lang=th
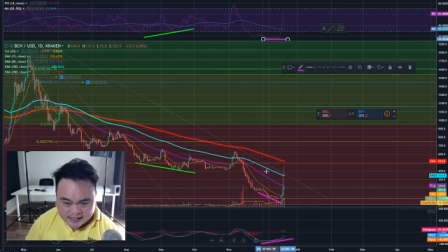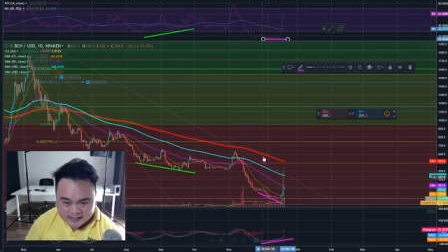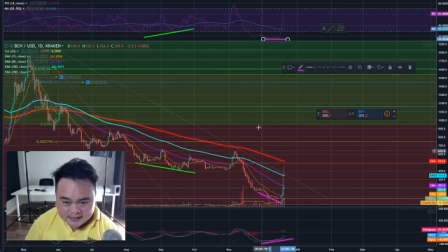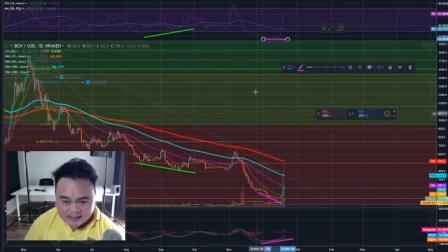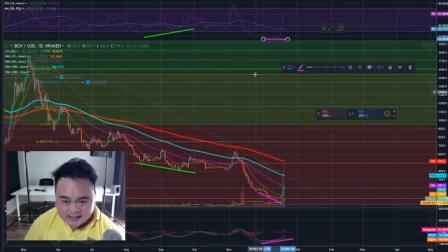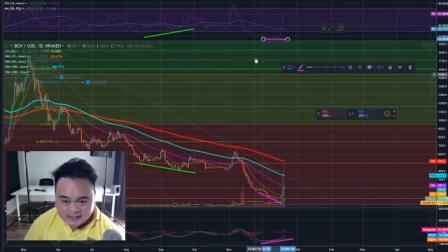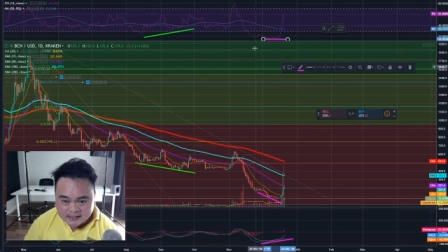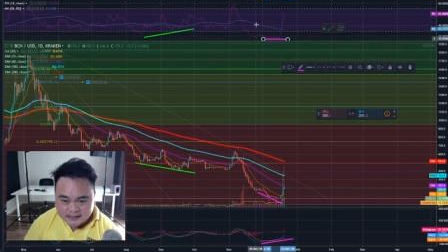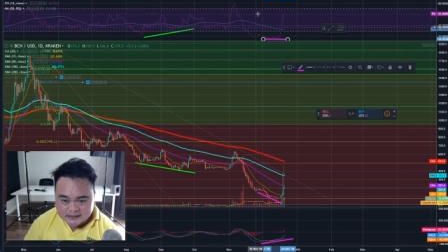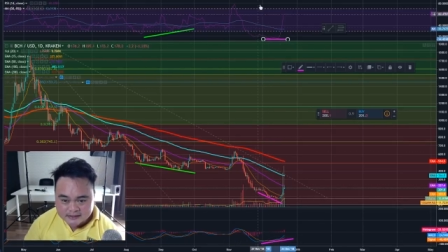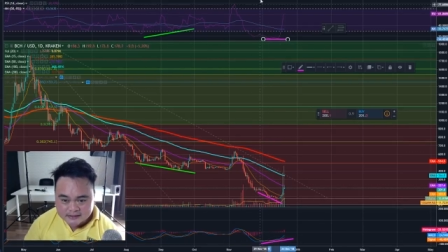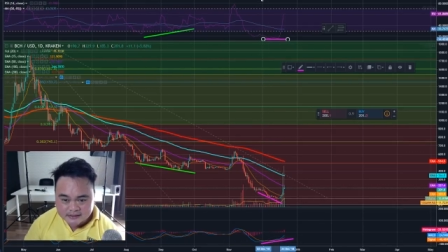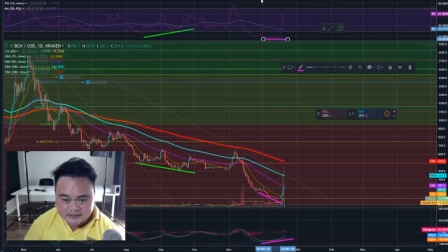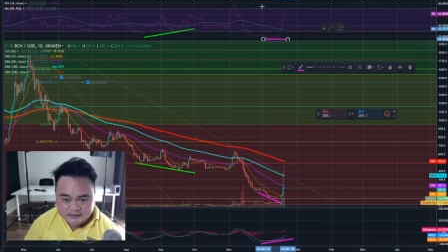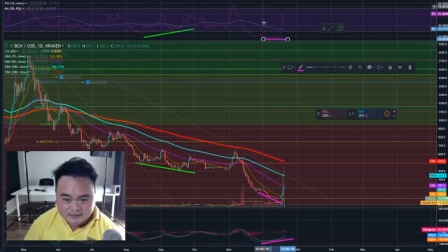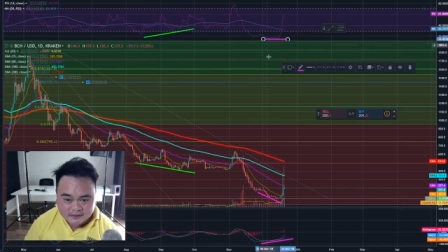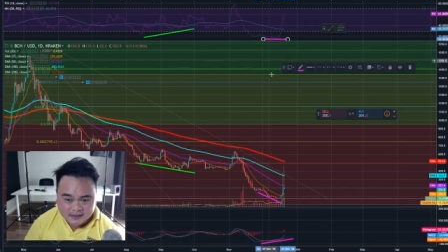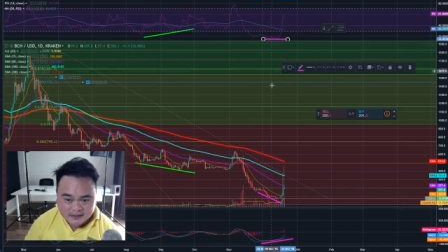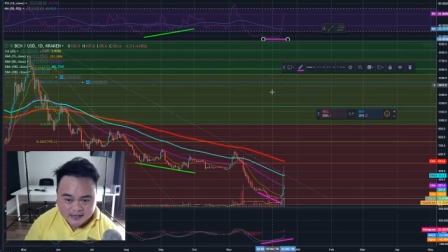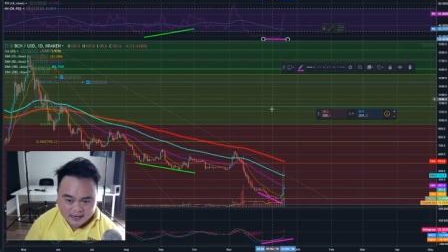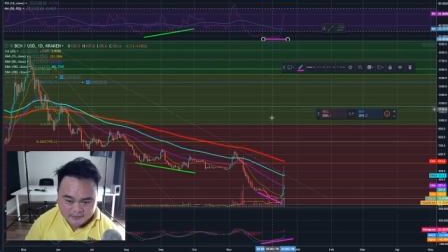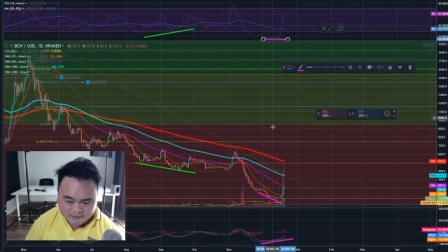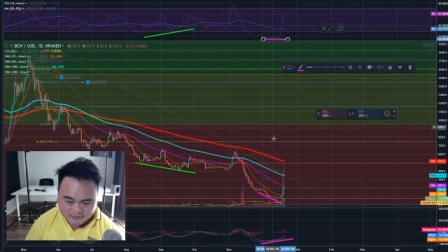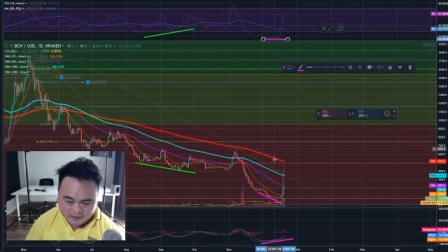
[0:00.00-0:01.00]
ถ้าในเชิงของ
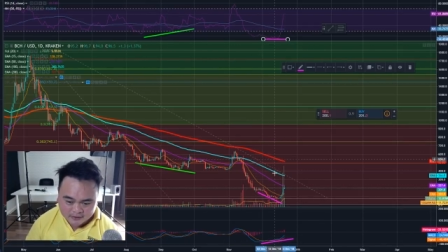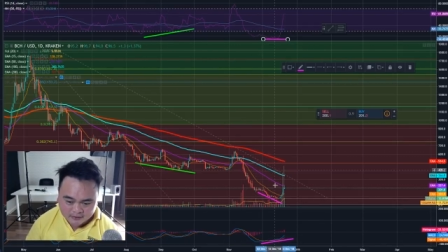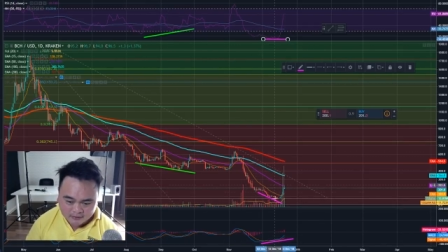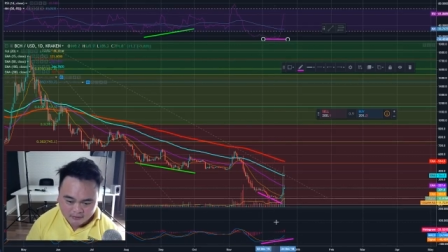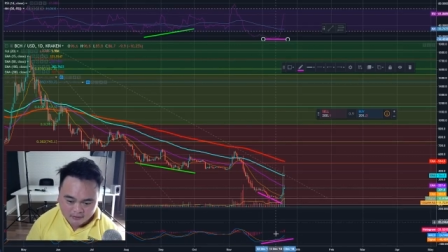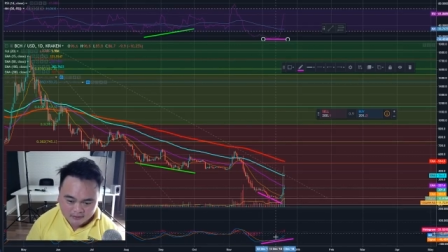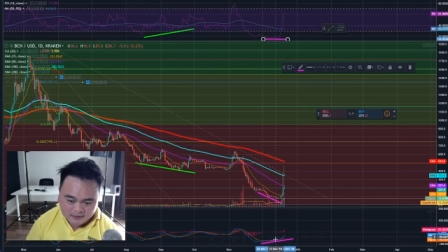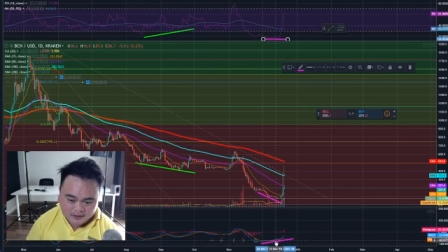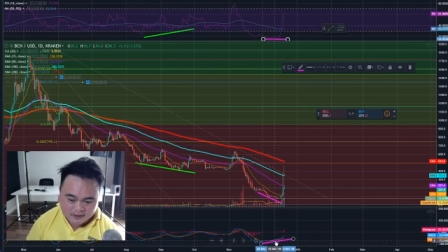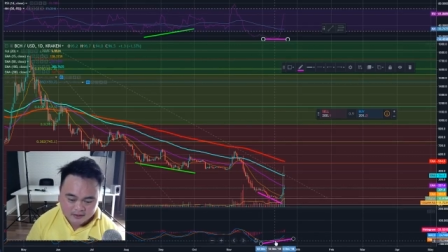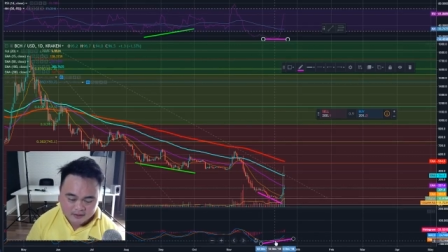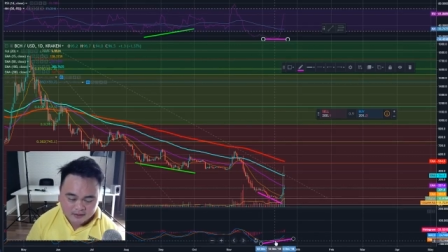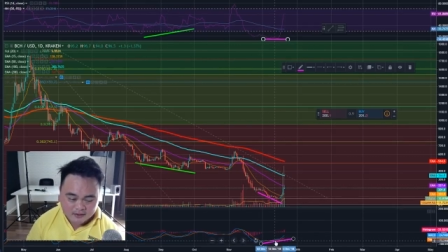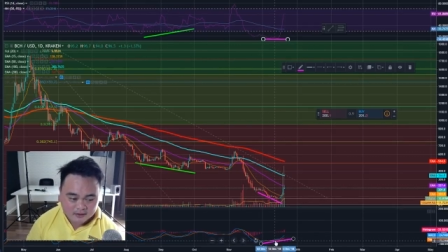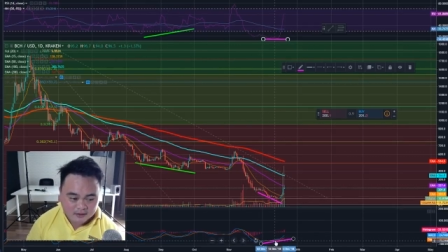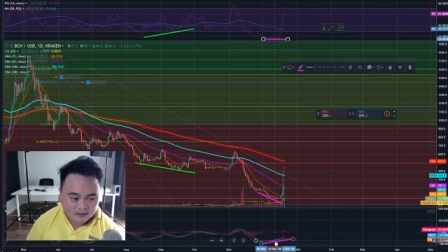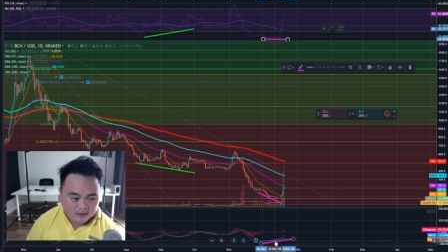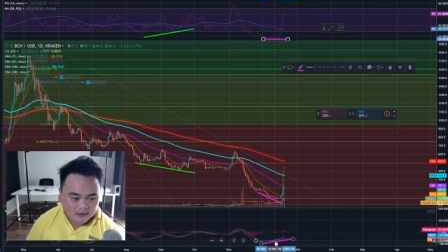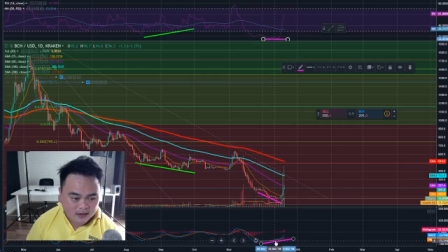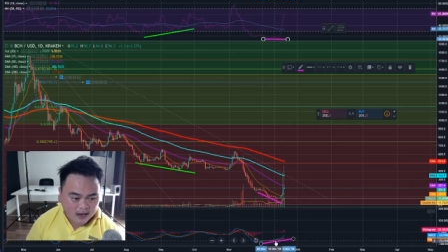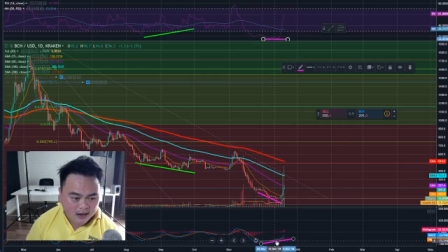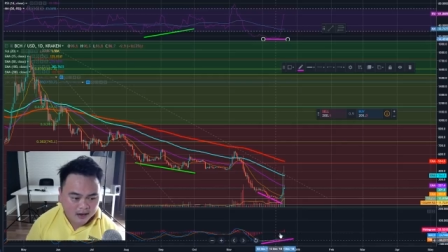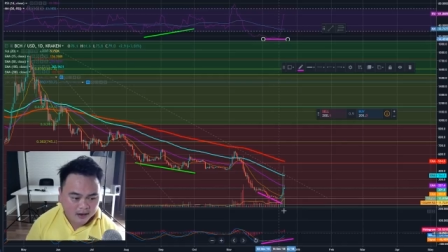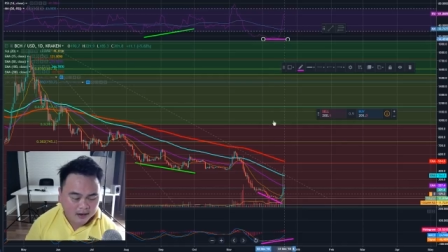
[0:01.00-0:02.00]
การวิเคราะห์เนี่ย
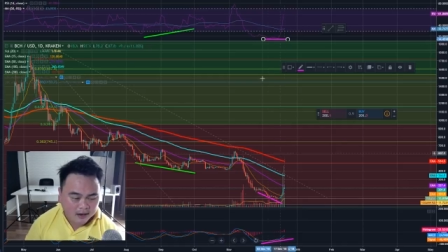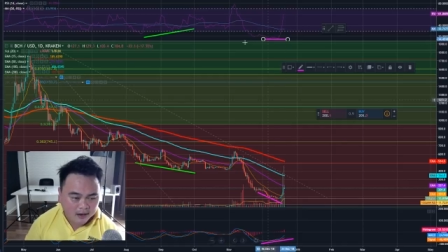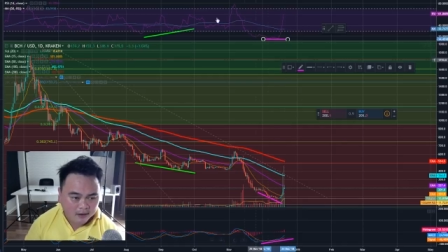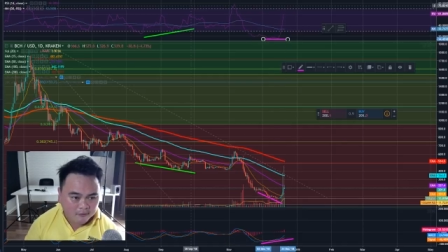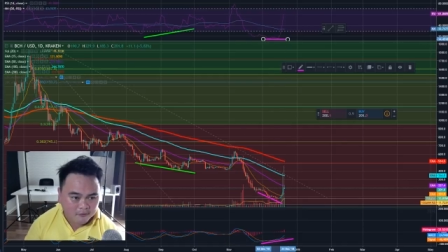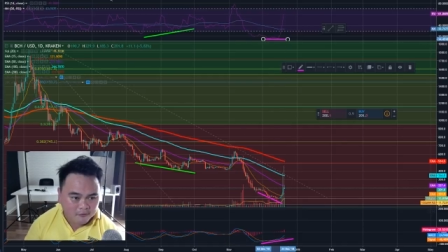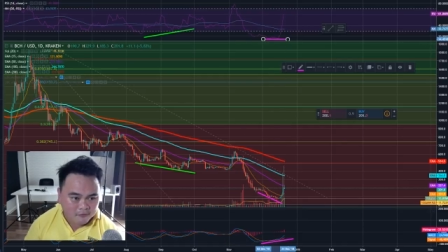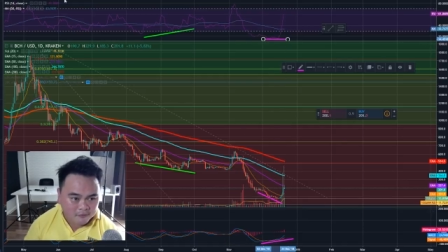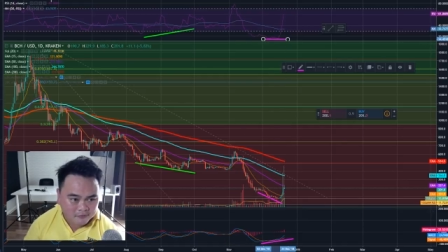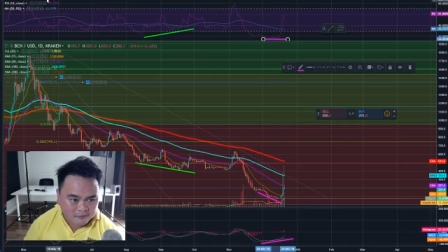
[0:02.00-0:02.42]
น่าเข้า